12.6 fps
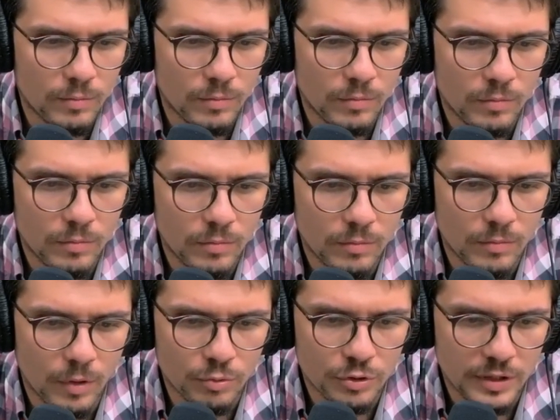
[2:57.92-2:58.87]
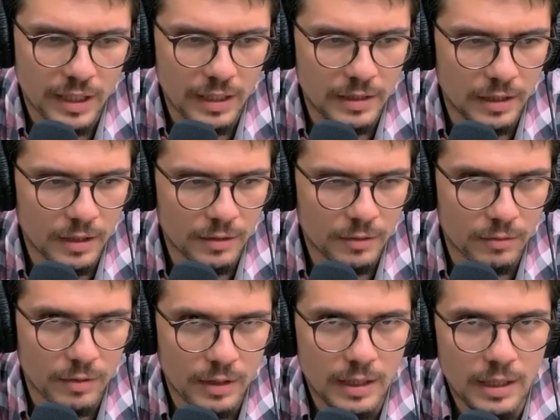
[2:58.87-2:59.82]
um, um
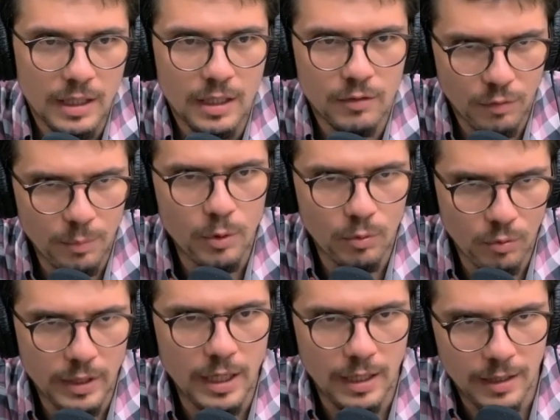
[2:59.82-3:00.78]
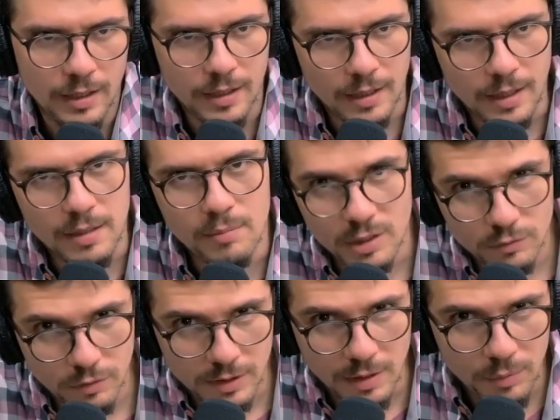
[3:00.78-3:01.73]
australiano. Eu vou procurar a, a,
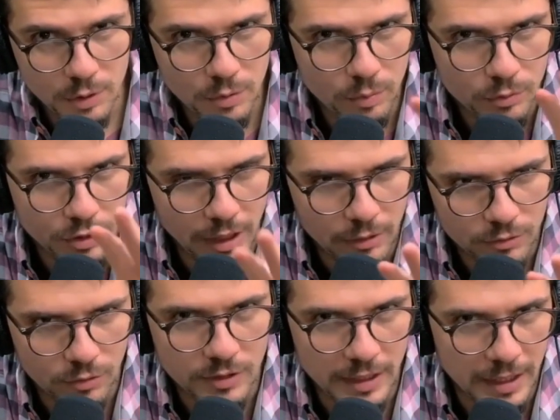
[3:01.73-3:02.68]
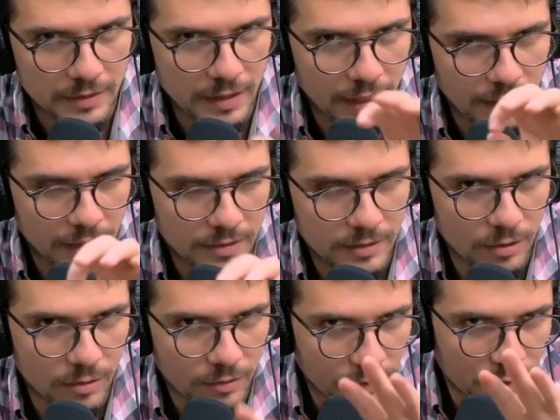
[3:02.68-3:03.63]
imagem, vou até pedir pro Thiago soltar na tela.
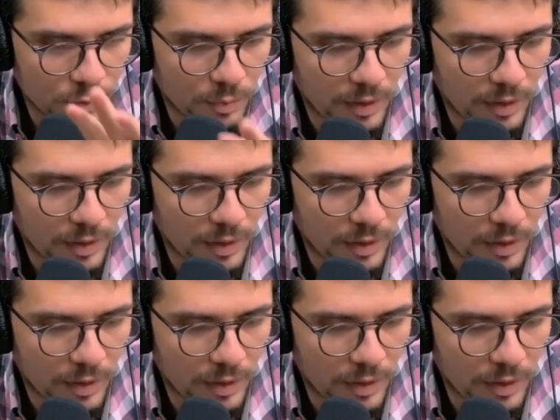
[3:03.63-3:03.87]
Então, ó, fica